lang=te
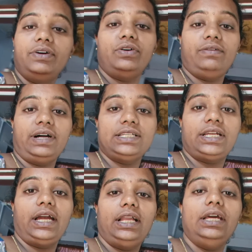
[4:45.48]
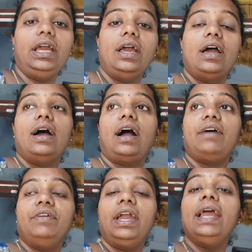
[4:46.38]
అవి కూడా వాష్ చేయాలి
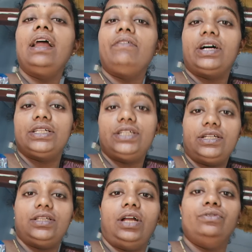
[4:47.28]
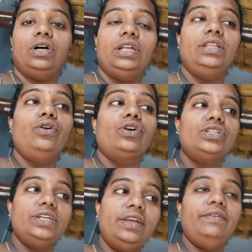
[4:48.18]
అవి ఎలా వాష్ చేస్తాను అనేది ఒక
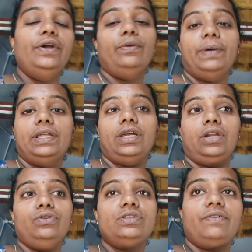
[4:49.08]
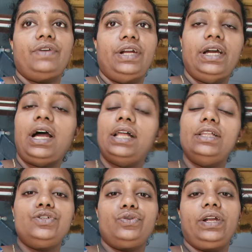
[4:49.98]
చిన్న వీడియో పెడతాను సపరేట్గా
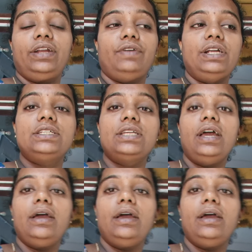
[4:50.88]
అది చూడండి ఫ్రెండ్స్